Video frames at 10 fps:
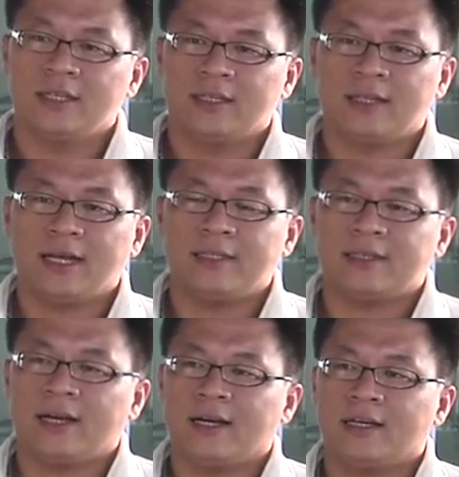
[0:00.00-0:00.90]
那一
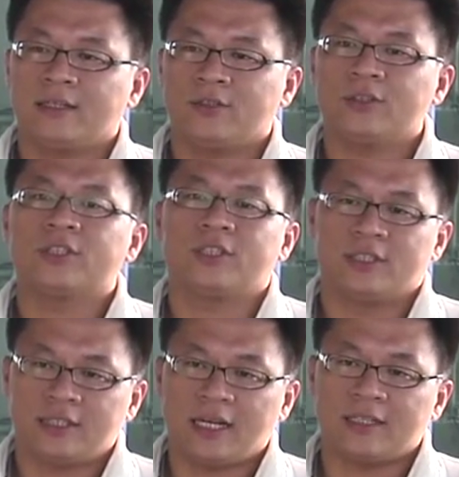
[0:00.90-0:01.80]
张就是池
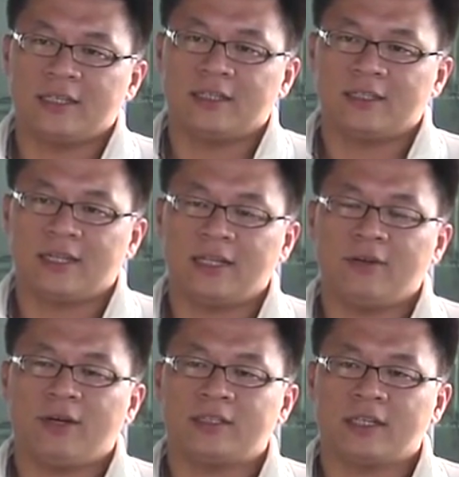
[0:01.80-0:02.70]
上的，那
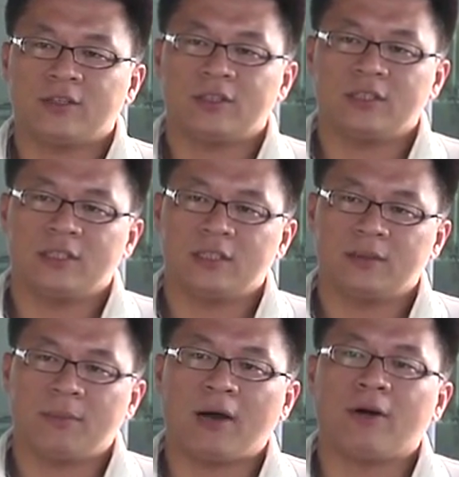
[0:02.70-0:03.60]
另外一张就是
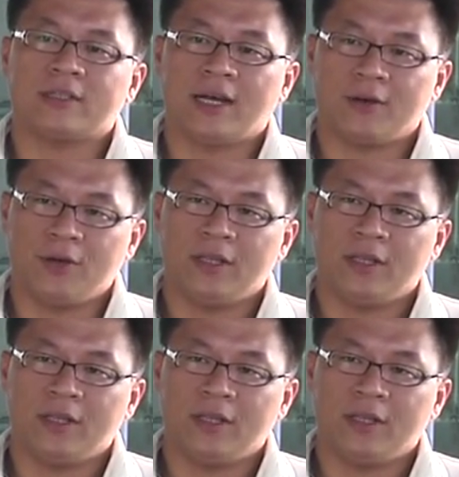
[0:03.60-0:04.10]
八卦茶园，